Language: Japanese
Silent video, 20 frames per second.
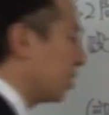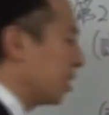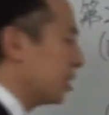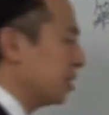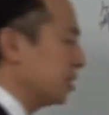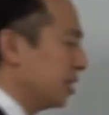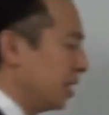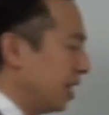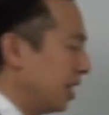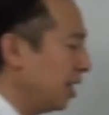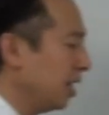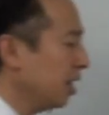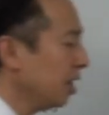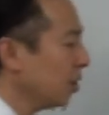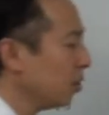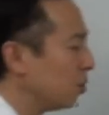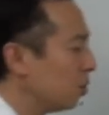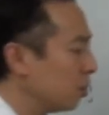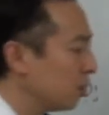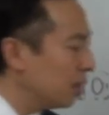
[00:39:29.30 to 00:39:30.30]
ろですんで
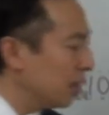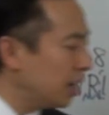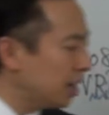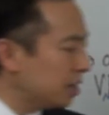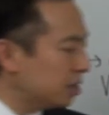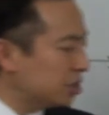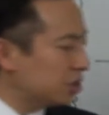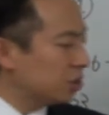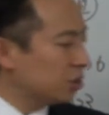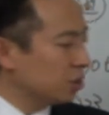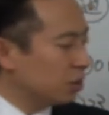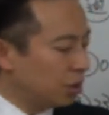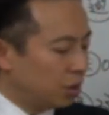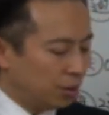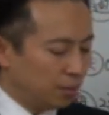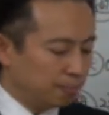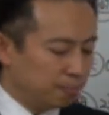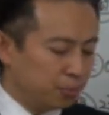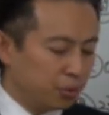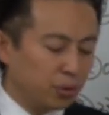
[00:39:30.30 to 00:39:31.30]
この白書
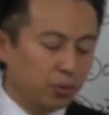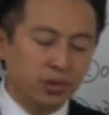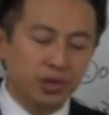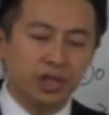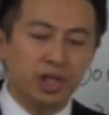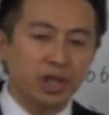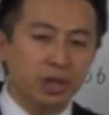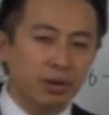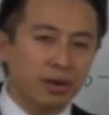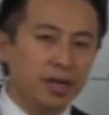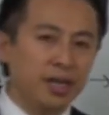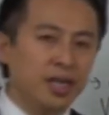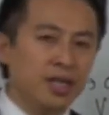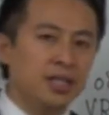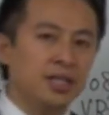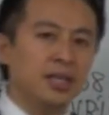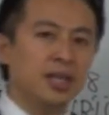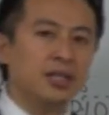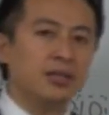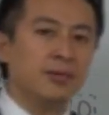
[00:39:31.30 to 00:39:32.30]
のブロックシートは
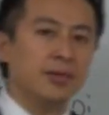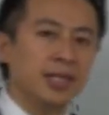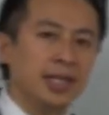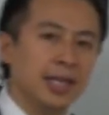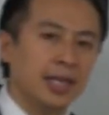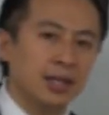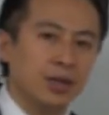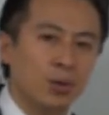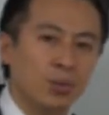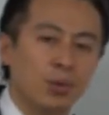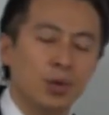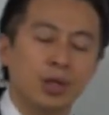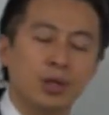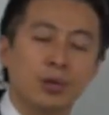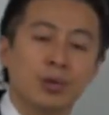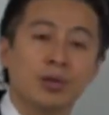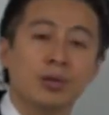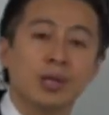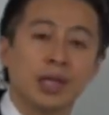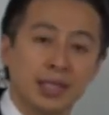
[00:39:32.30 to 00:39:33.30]
必殺技だと思っ
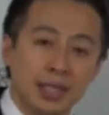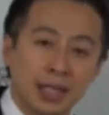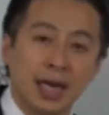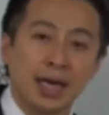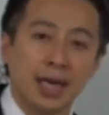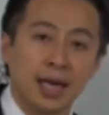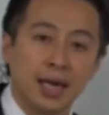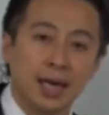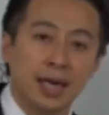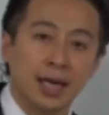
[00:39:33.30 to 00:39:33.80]
ておいてください